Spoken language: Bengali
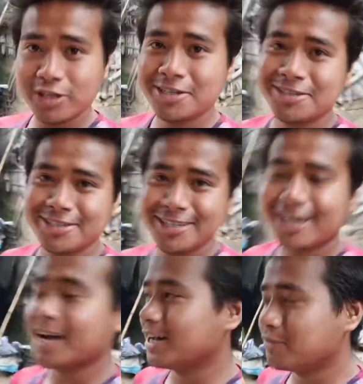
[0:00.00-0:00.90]
চলে এসেছি
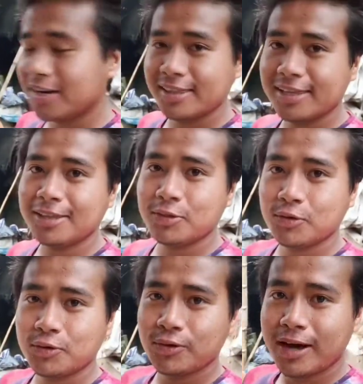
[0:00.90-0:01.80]
কাকার বাড়িতে
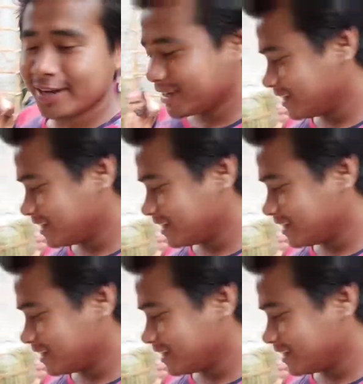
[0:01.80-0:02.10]
তো আর